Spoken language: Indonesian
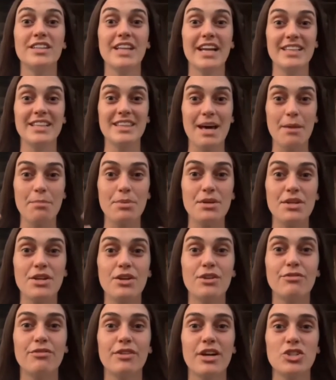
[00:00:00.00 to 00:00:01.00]
untuk bisa
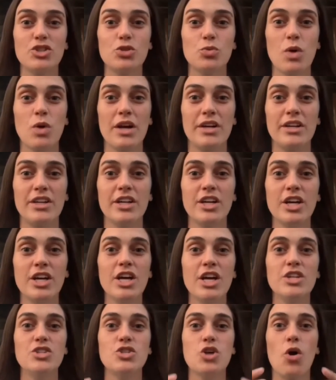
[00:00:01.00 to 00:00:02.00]
menerima
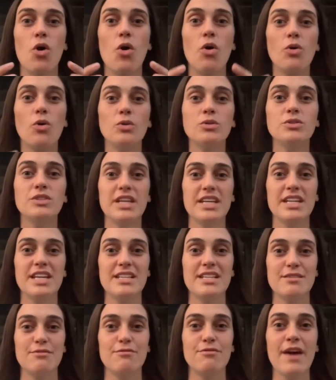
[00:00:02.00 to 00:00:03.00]
airnya
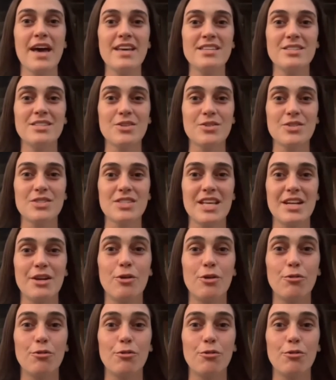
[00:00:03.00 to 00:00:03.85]
seperti air yang